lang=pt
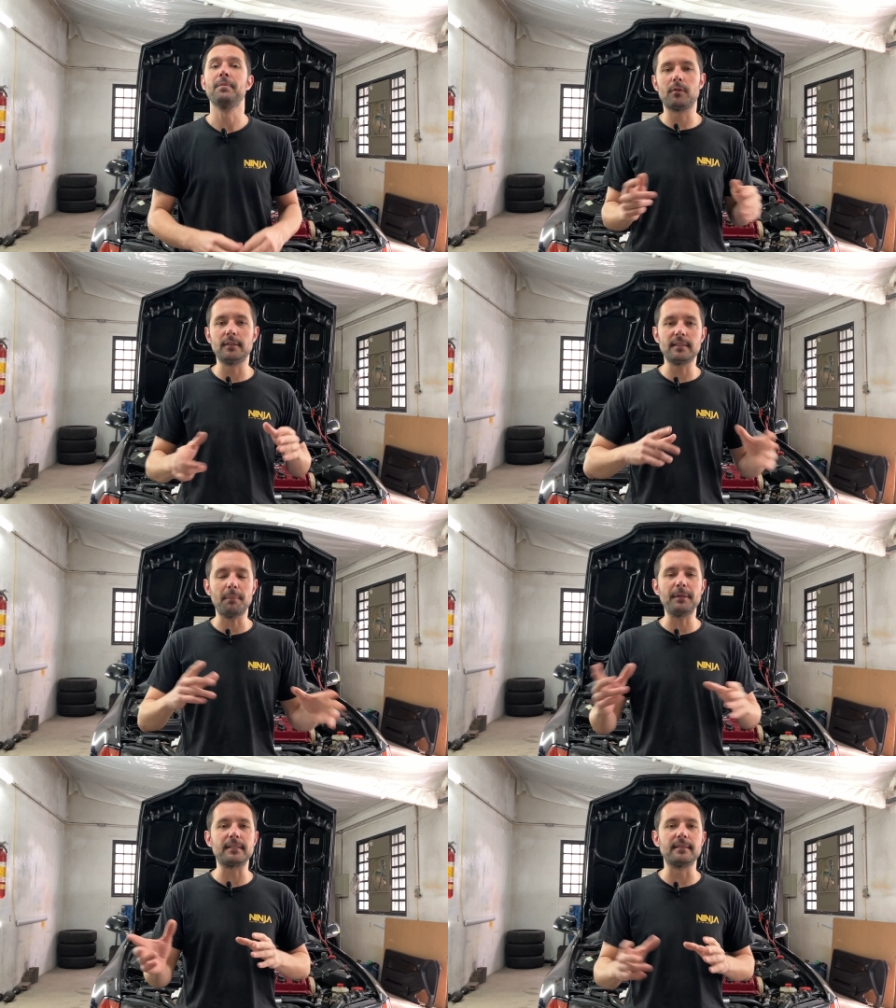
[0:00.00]
Quando você está
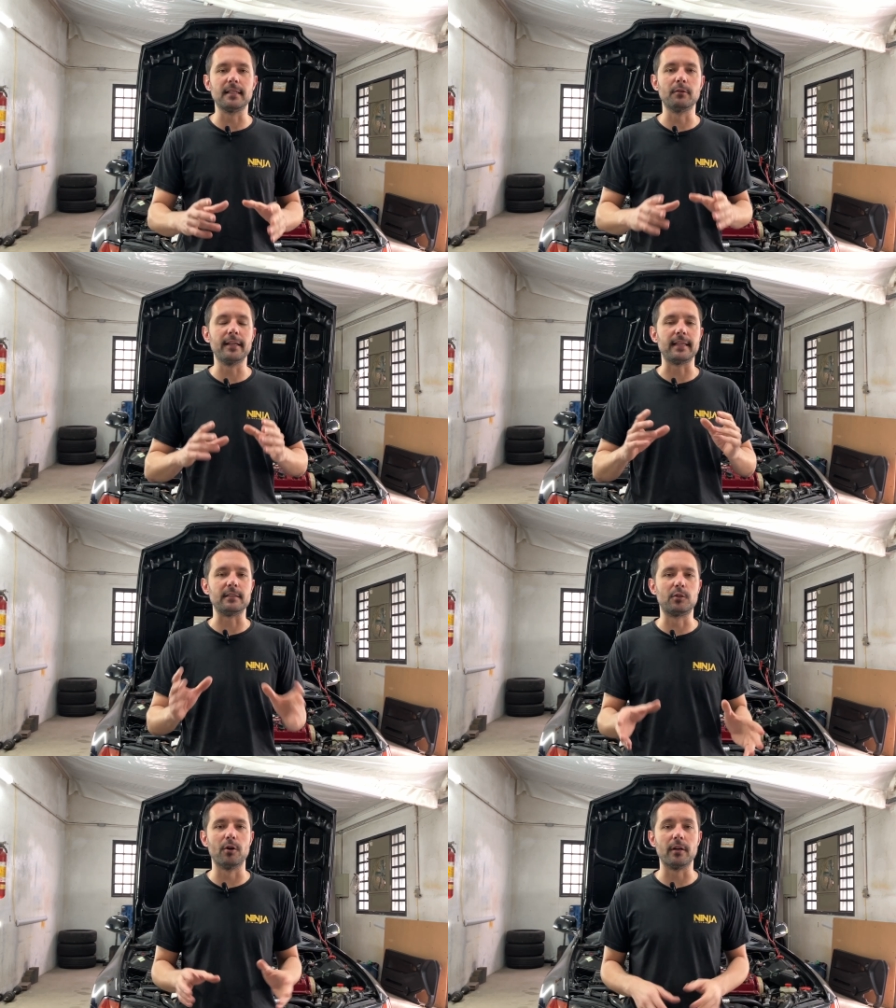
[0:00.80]
pesquisando o
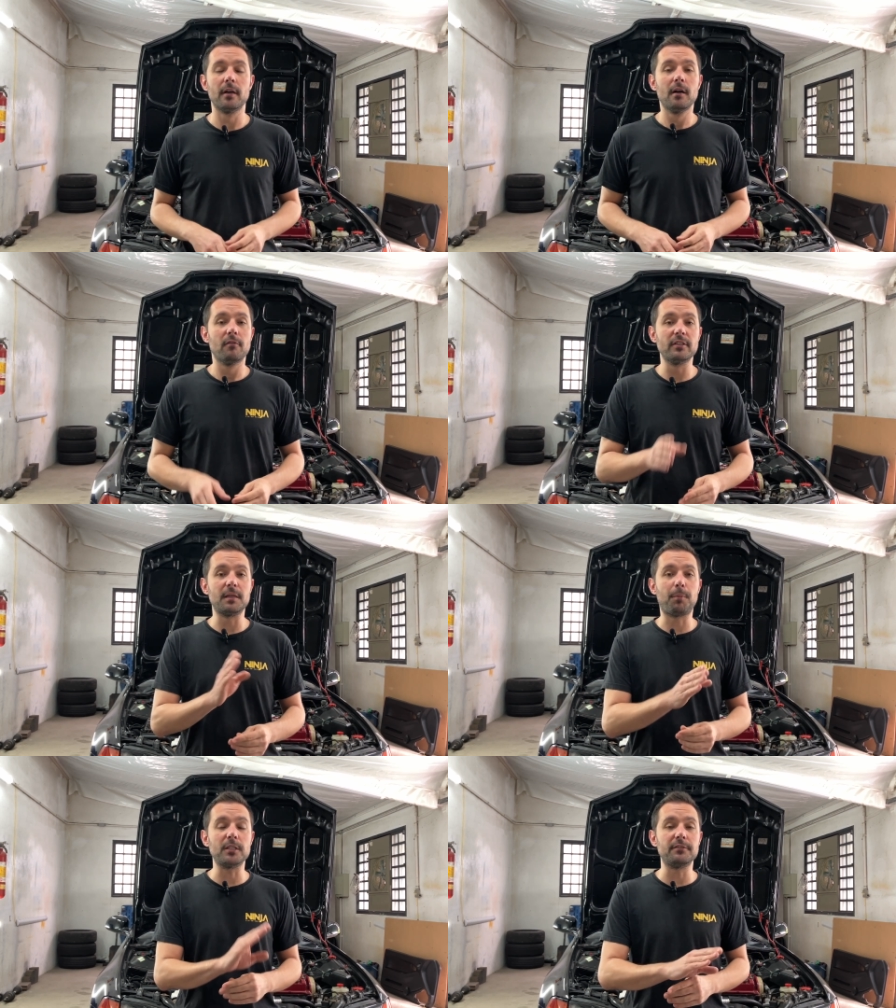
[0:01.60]
retentor,
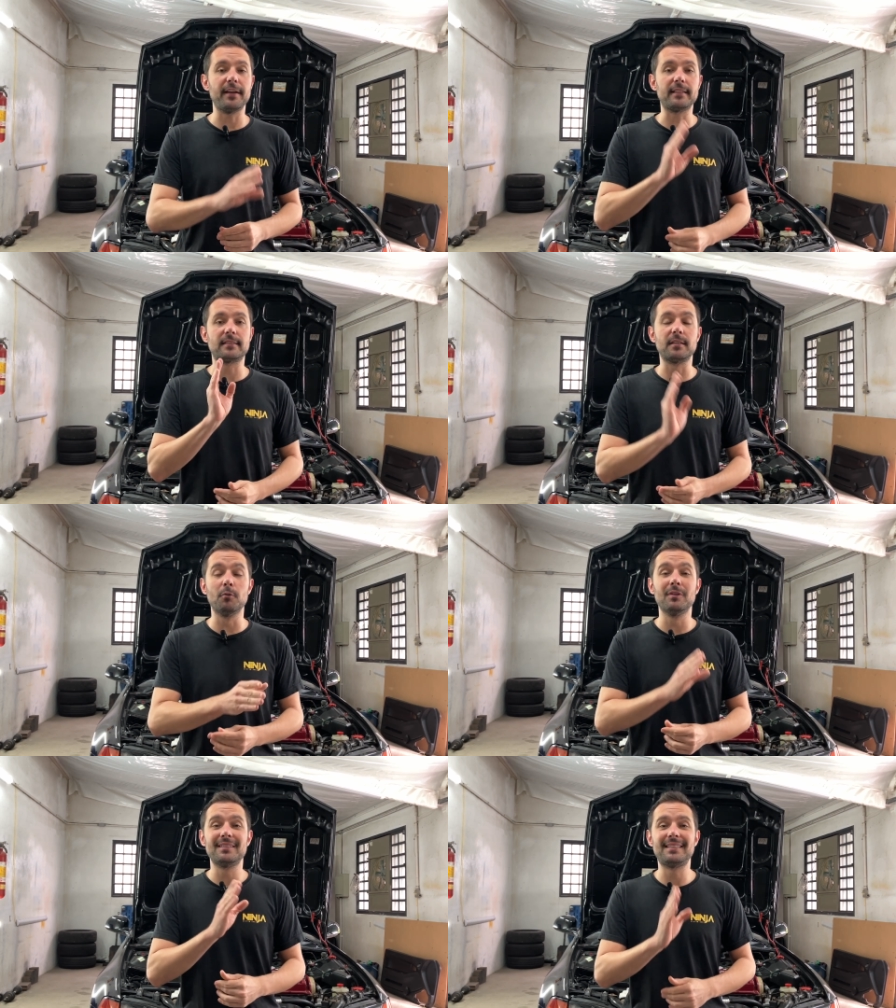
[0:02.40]
você pode ver que
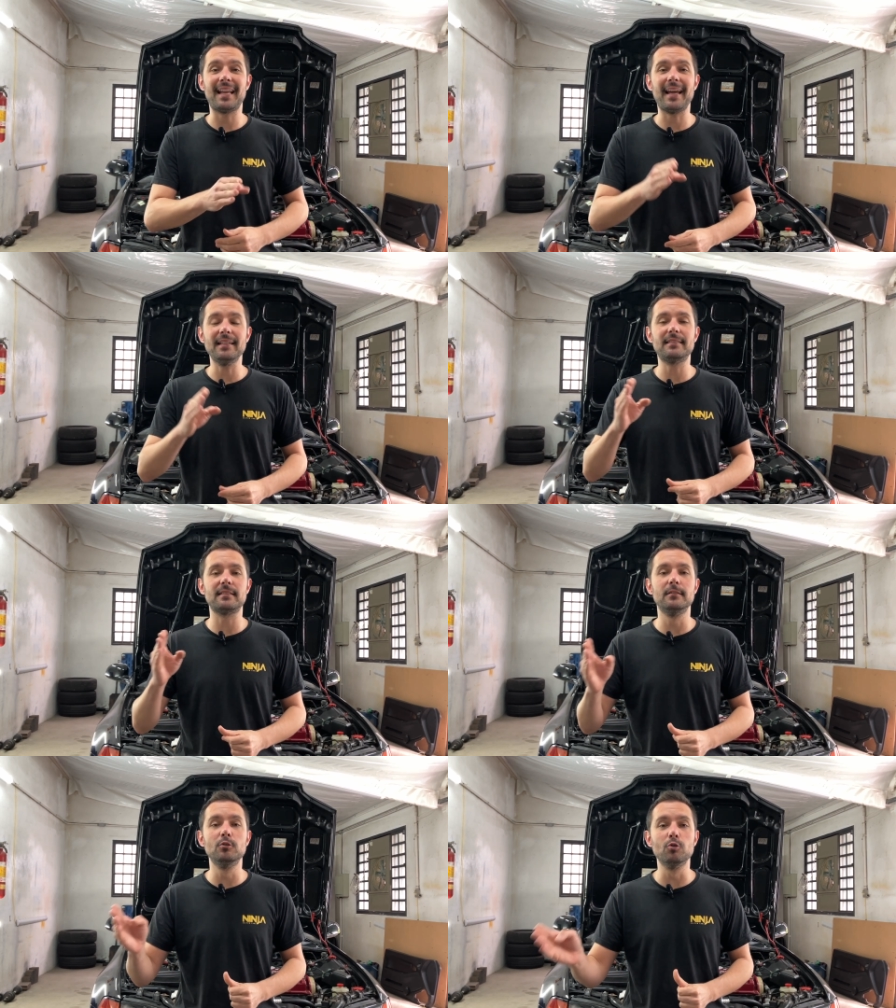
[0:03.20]
são
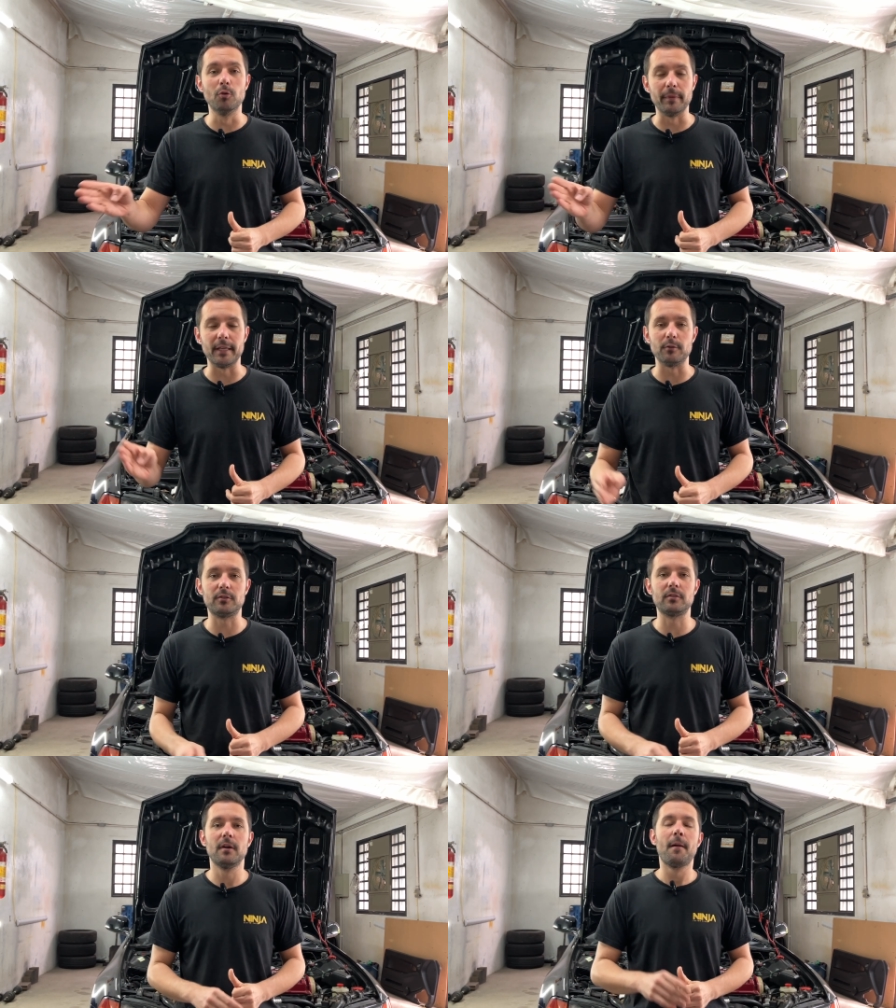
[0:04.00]
três
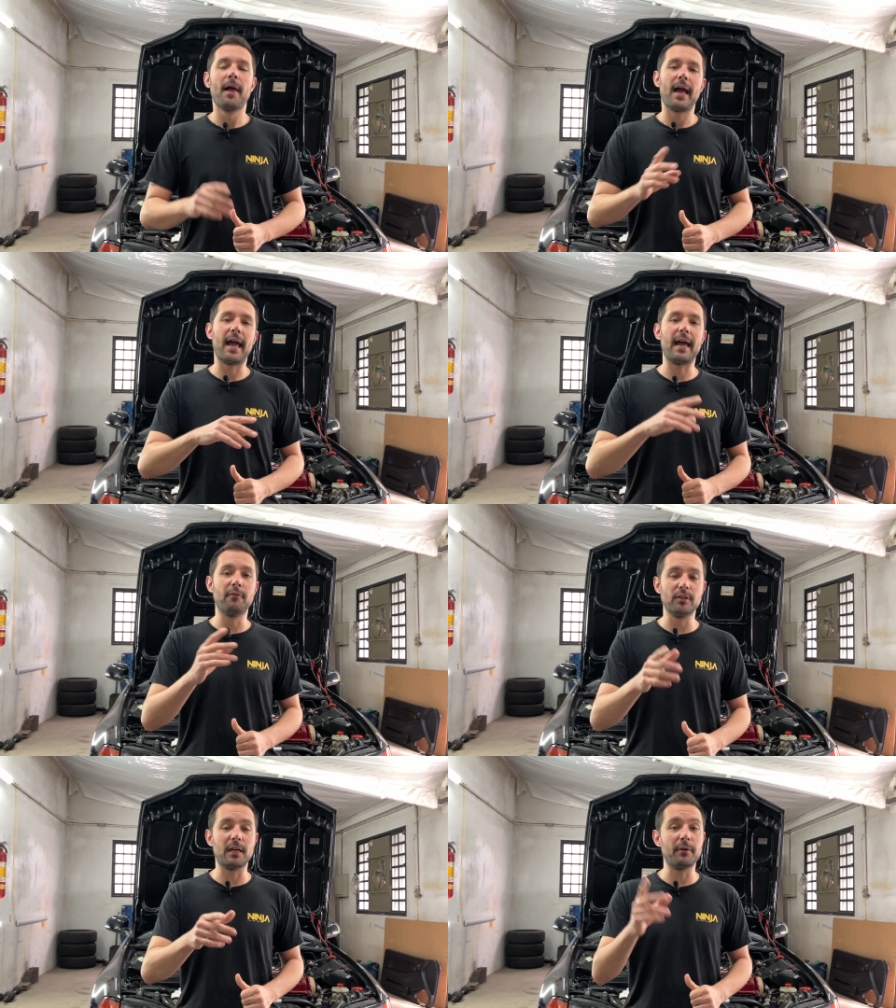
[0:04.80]
números. É,
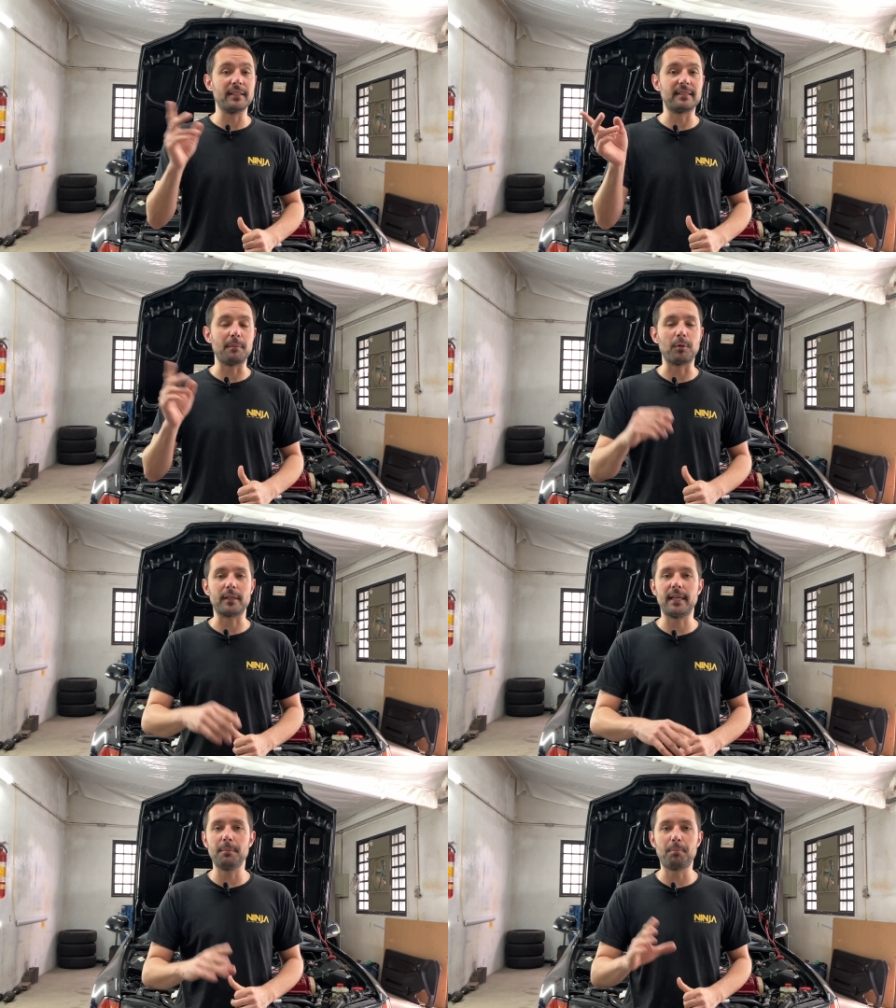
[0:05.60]
eu vou dar um exemplo
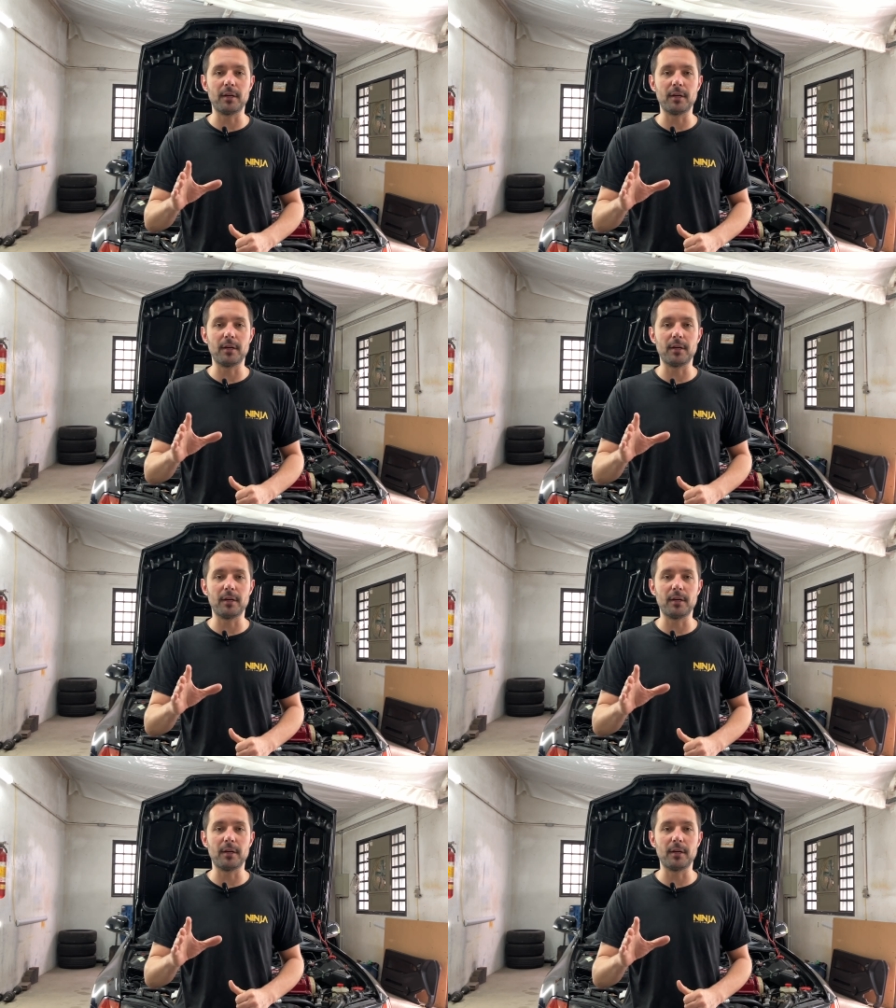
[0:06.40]
aqui,